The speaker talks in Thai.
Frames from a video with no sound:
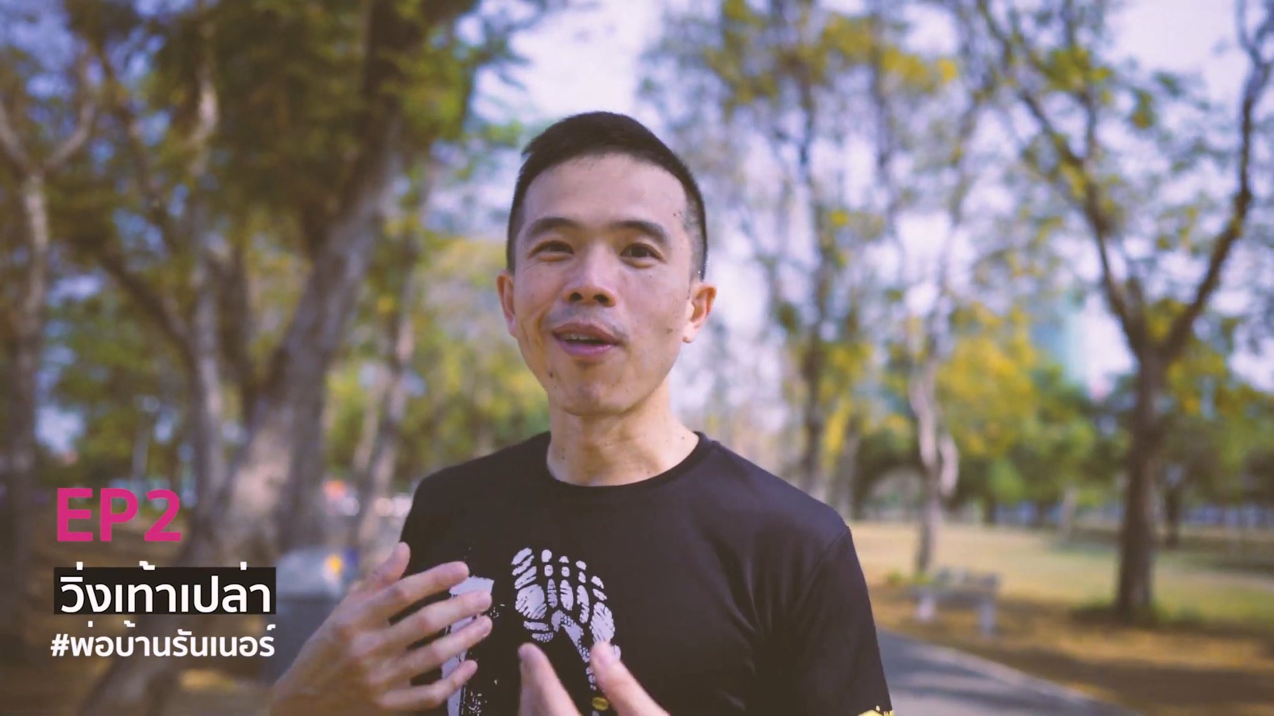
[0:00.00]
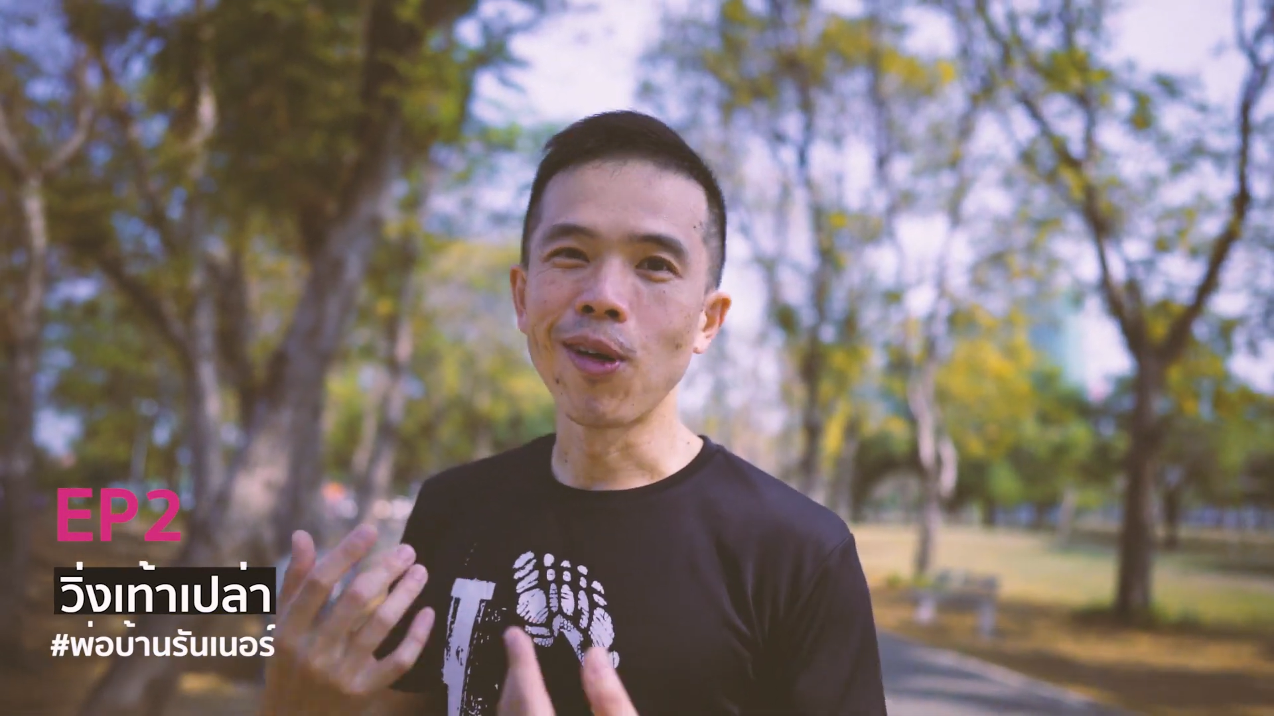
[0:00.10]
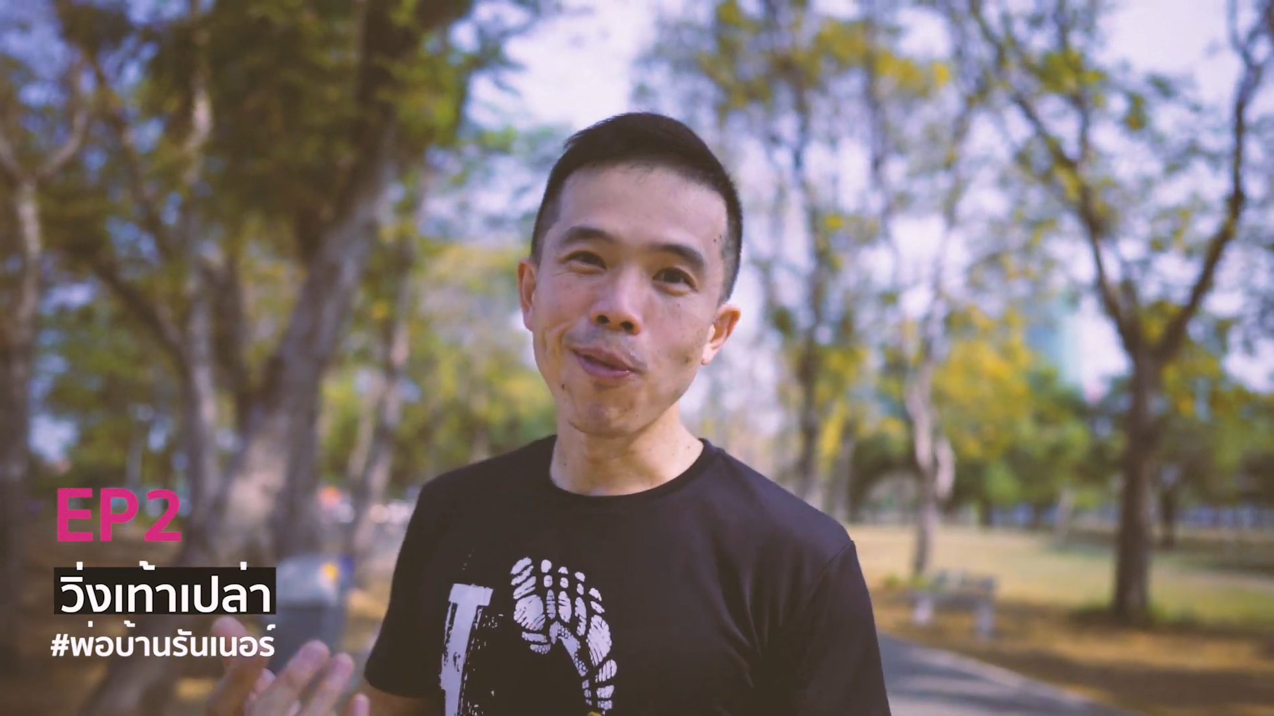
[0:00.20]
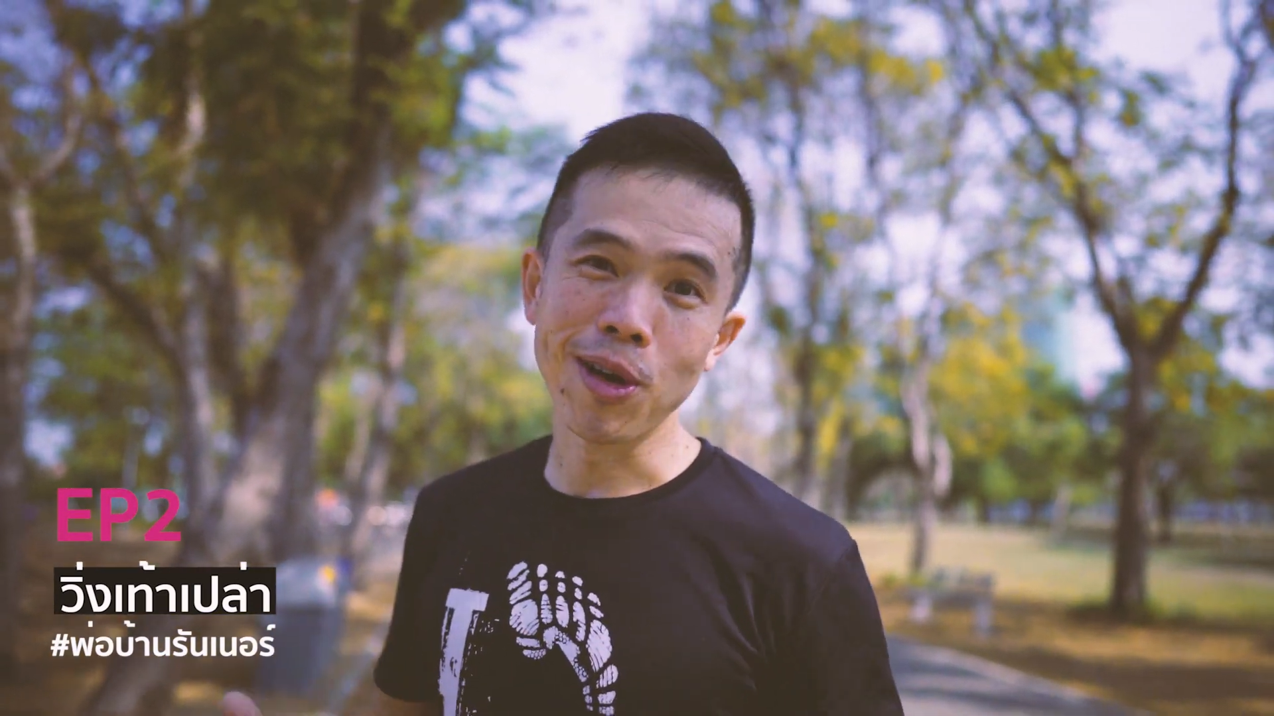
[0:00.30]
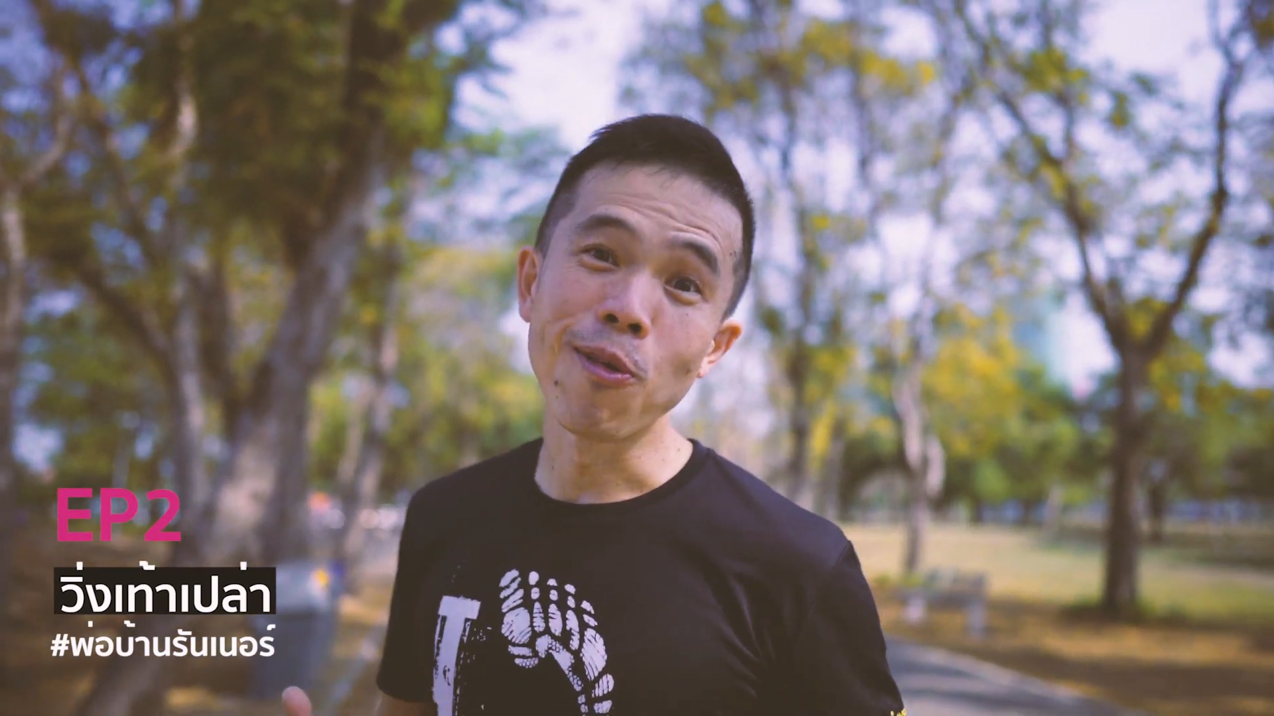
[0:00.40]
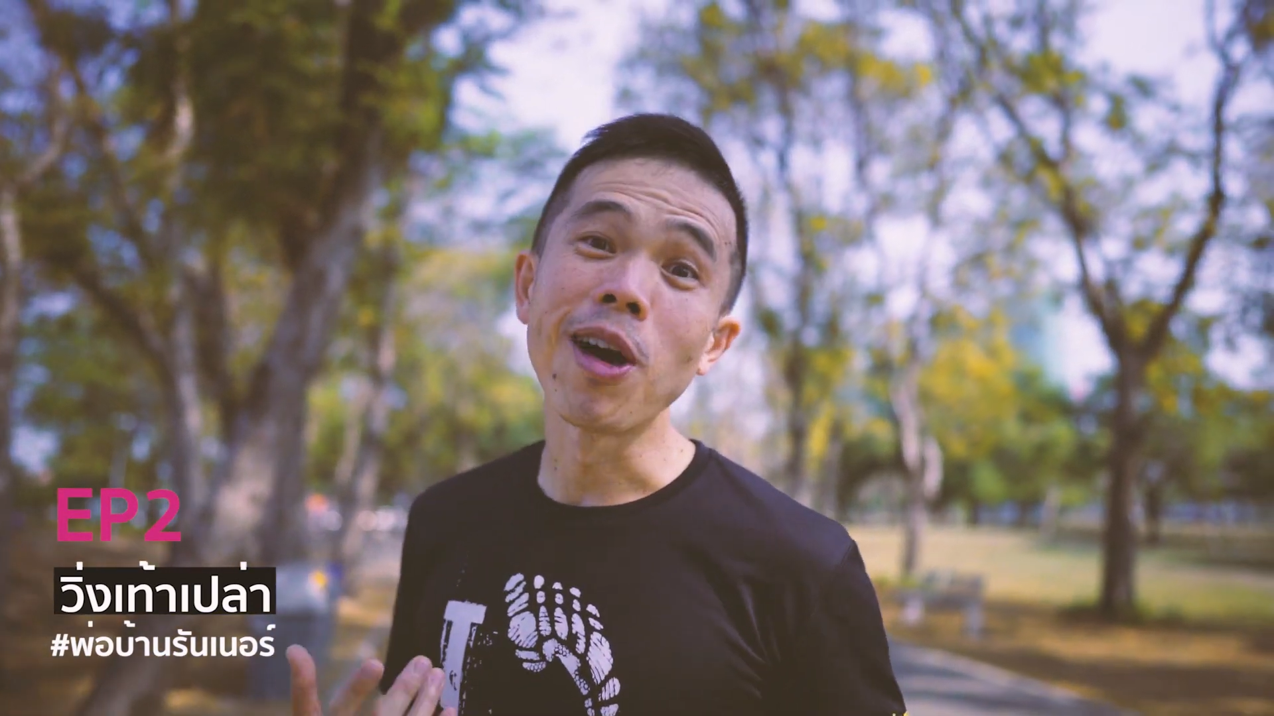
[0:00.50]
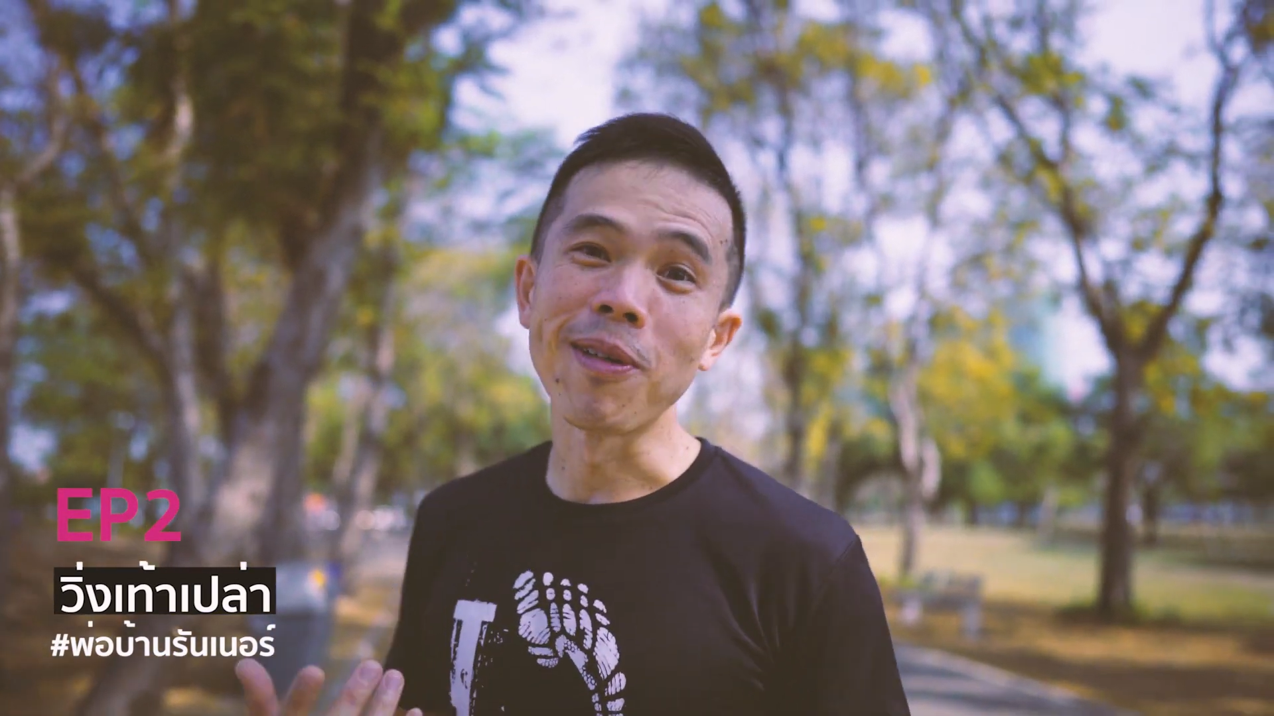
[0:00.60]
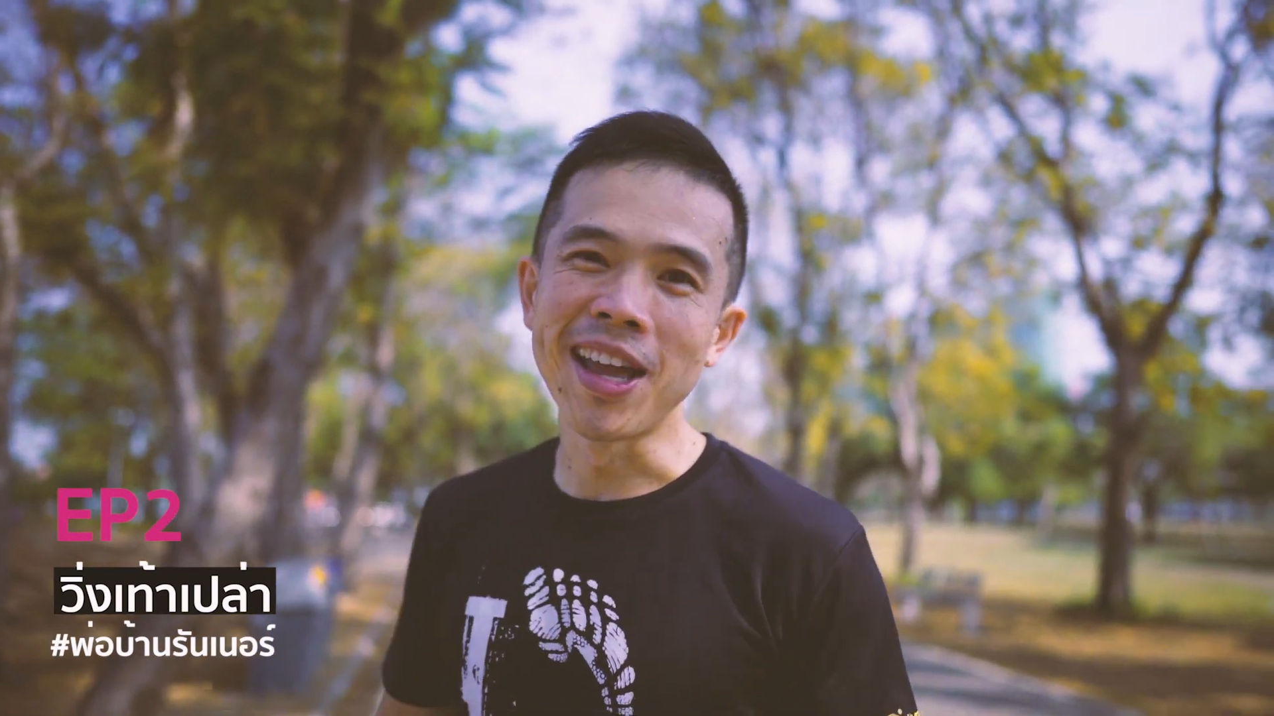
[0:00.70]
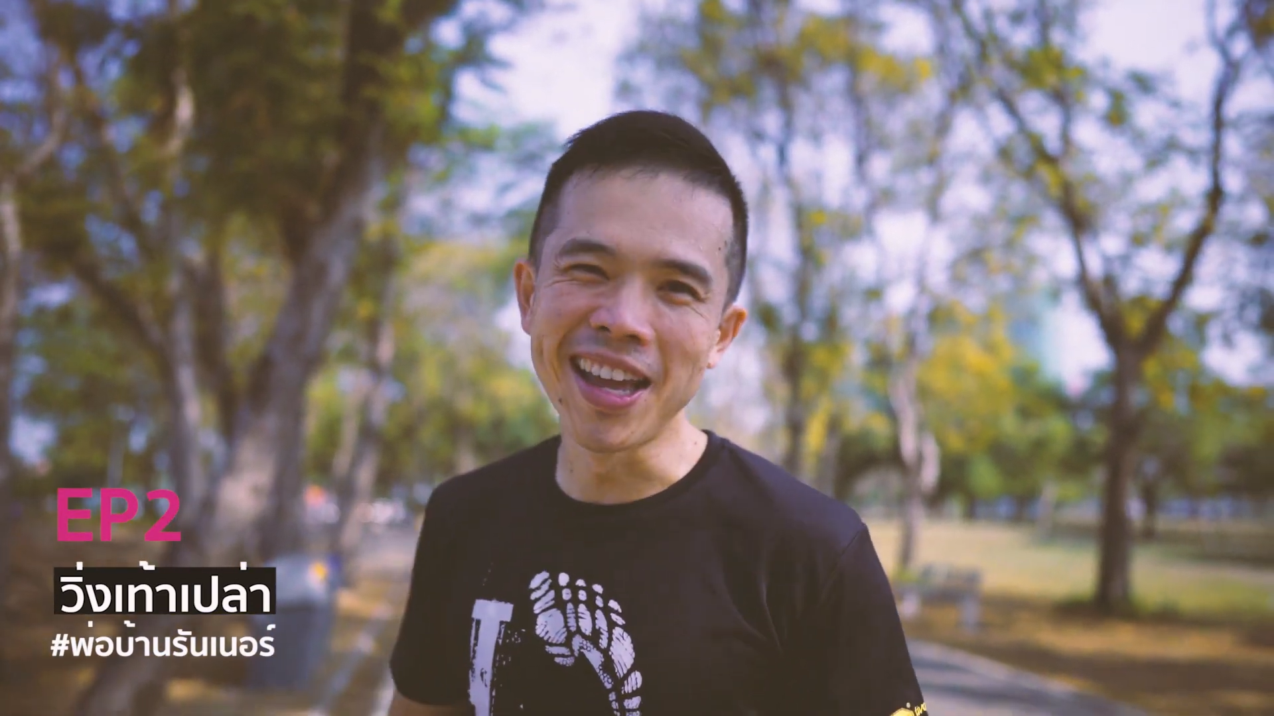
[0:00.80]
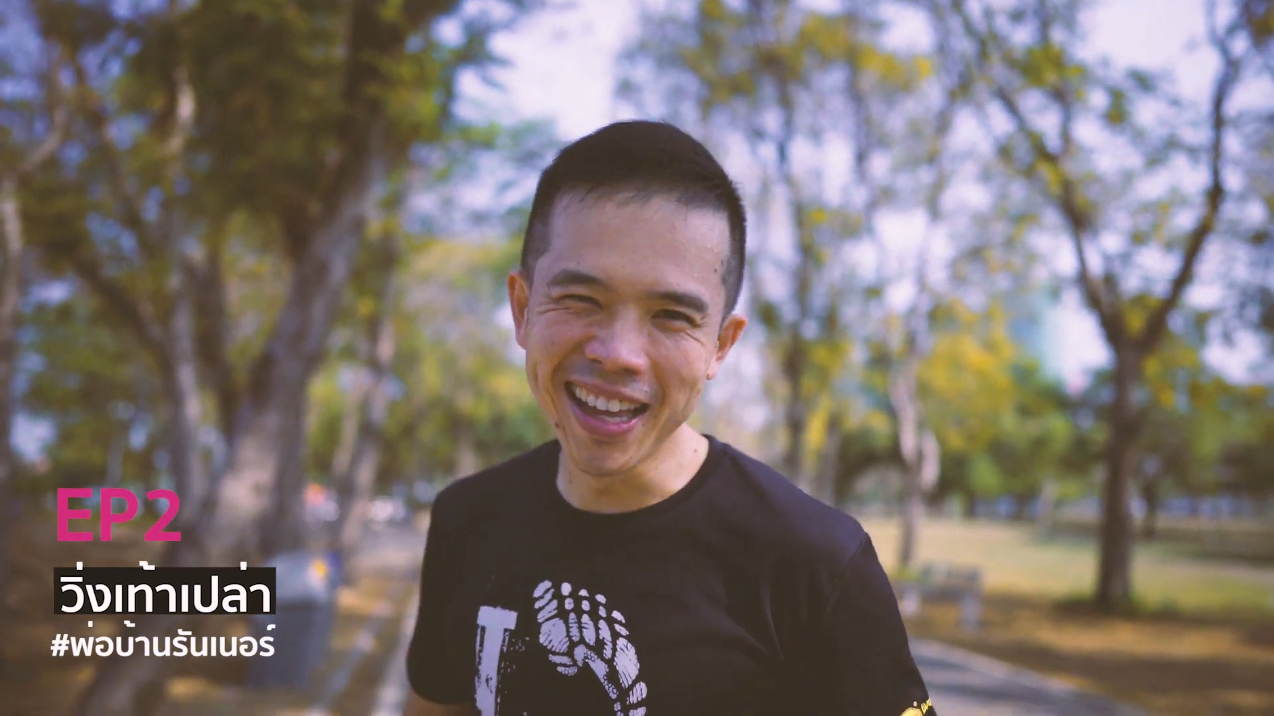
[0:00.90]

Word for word: ของโลกมันก็เวอร์ไป